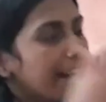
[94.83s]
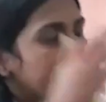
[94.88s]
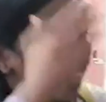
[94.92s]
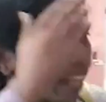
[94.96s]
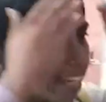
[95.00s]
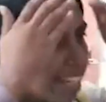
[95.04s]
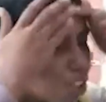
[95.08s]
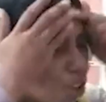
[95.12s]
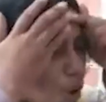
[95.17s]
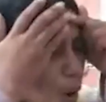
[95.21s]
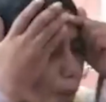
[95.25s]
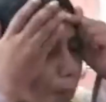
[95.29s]

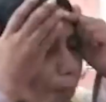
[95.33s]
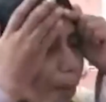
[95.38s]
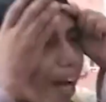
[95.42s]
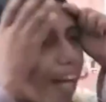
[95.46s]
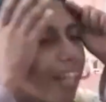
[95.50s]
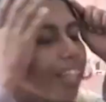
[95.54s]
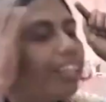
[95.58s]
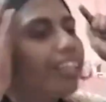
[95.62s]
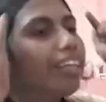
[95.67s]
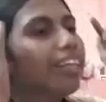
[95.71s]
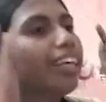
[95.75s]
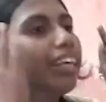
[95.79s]
এই
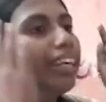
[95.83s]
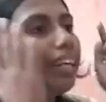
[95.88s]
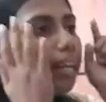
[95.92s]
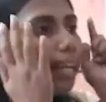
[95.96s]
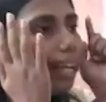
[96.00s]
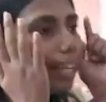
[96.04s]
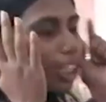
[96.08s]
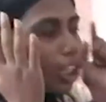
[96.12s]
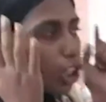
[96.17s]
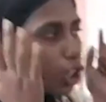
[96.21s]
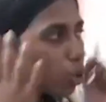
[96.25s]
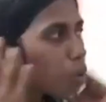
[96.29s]
কপাল
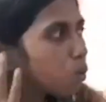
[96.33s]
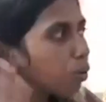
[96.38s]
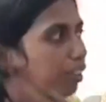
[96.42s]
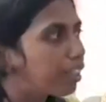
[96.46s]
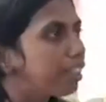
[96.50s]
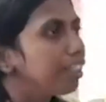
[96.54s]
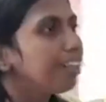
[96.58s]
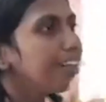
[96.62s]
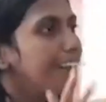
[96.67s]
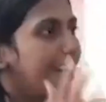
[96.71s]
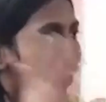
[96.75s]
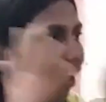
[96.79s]
এই
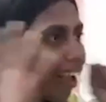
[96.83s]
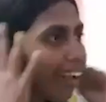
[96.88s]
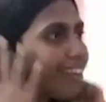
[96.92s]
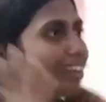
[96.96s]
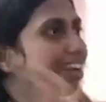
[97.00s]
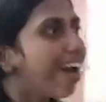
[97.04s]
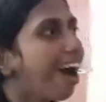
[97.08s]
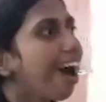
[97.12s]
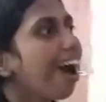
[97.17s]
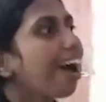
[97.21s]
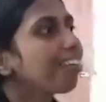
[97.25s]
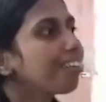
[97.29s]
শরীর এই
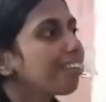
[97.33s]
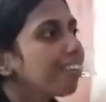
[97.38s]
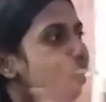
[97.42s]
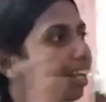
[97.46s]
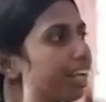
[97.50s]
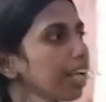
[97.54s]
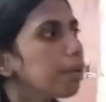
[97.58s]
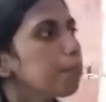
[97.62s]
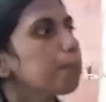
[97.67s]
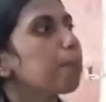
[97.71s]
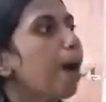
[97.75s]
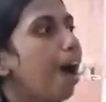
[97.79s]
হাত
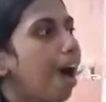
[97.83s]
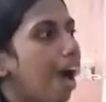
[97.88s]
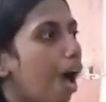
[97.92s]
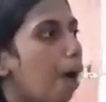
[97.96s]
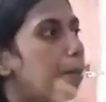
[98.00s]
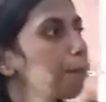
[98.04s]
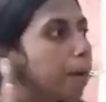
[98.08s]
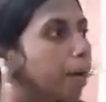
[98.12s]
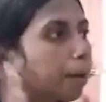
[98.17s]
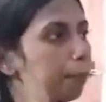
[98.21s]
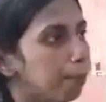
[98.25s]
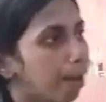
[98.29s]
এই পা
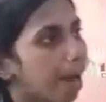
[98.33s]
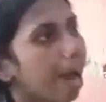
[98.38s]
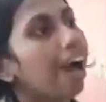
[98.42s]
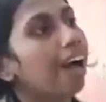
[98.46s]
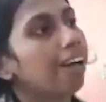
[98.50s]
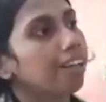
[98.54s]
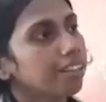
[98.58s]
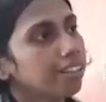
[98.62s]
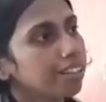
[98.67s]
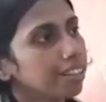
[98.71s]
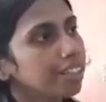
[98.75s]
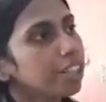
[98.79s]
আমার মা
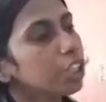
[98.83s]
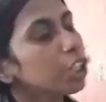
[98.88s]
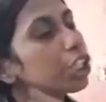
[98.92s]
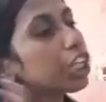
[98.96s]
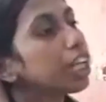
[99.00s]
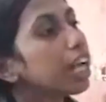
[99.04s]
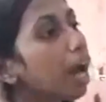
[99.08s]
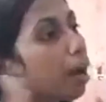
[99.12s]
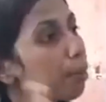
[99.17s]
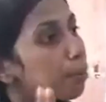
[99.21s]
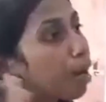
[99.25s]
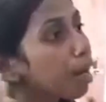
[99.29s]

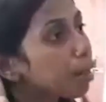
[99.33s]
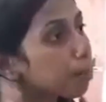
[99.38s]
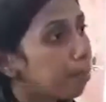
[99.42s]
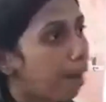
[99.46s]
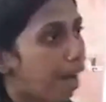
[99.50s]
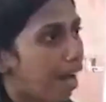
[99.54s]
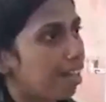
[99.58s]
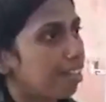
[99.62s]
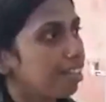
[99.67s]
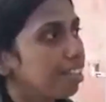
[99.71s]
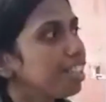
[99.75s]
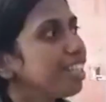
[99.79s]
সে আমার
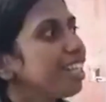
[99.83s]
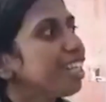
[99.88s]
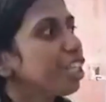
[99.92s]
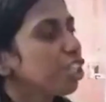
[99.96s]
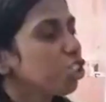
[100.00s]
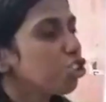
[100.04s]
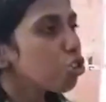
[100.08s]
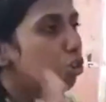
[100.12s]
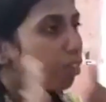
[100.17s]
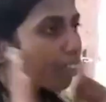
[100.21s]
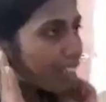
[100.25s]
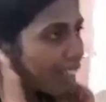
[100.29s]
মা
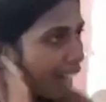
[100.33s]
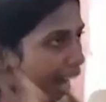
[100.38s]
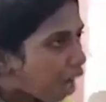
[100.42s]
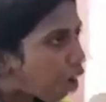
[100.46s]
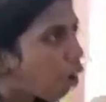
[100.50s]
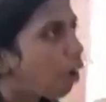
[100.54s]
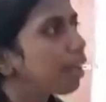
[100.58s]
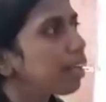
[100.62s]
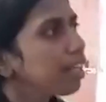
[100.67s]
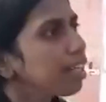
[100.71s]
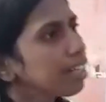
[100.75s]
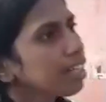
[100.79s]
যদি না
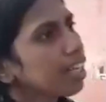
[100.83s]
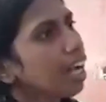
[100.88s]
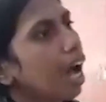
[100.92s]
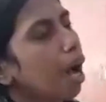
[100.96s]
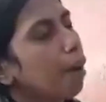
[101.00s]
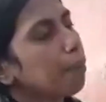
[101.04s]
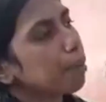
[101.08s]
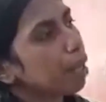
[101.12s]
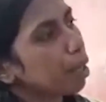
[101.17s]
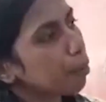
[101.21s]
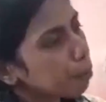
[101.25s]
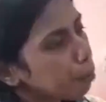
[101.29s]
হয়
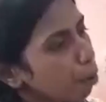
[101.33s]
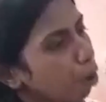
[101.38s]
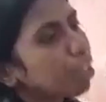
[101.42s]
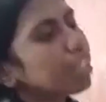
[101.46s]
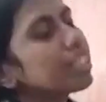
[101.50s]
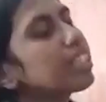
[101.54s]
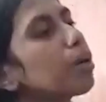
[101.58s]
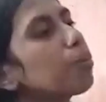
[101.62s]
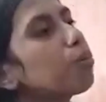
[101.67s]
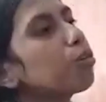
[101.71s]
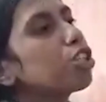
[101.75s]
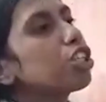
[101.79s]
আমি এর পরে
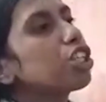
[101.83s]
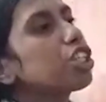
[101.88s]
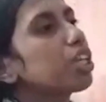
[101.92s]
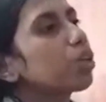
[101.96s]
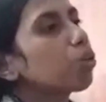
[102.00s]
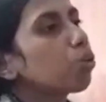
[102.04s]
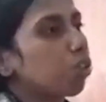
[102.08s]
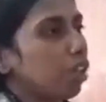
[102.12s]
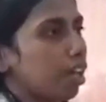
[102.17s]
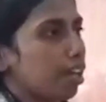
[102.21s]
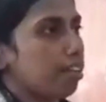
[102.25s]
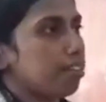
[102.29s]
যাবো যে সে
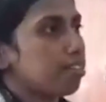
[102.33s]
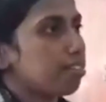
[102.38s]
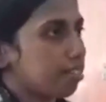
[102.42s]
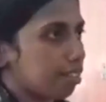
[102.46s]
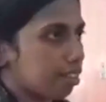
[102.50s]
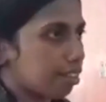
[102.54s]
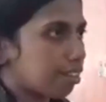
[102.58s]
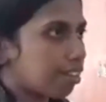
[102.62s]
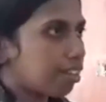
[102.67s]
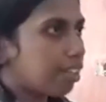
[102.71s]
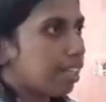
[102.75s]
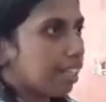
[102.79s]
কোথায় আছে
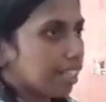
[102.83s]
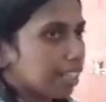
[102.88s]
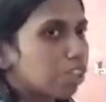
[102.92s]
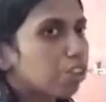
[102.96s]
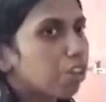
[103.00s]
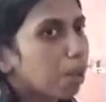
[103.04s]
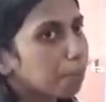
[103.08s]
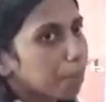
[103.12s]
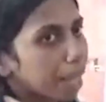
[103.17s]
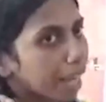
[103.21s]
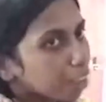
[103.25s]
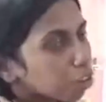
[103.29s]
কিন্তু
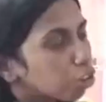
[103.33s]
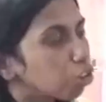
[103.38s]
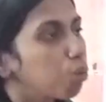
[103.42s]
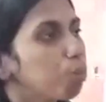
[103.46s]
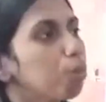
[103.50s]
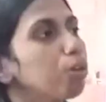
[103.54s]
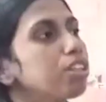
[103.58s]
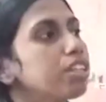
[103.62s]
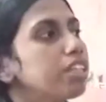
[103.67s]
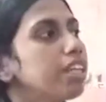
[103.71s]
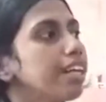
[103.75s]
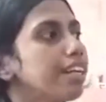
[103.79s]
আমি এখনো
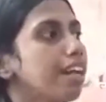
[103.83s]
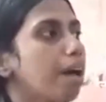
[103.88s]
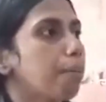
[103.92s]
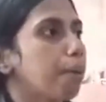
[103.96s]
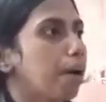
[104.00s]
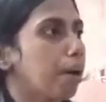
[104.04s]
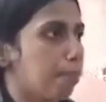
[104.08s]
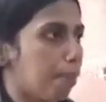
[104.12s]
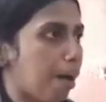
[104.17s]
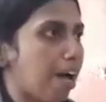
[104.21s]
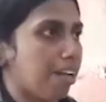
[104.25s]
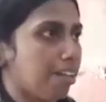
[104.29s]
বলছি এটা
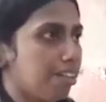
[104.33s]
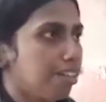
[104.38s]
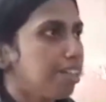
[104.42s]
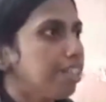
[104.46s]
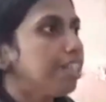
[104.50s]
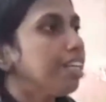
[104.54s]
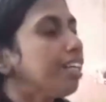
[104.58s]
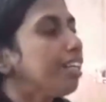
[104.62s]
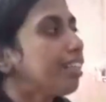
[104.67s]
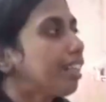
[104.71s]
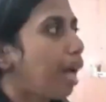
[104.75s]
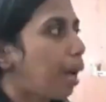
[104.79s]
আমার মা
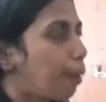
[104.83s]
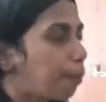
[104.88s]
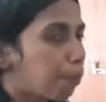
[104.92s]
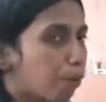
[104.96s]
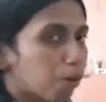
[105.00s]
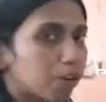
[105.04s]
মানে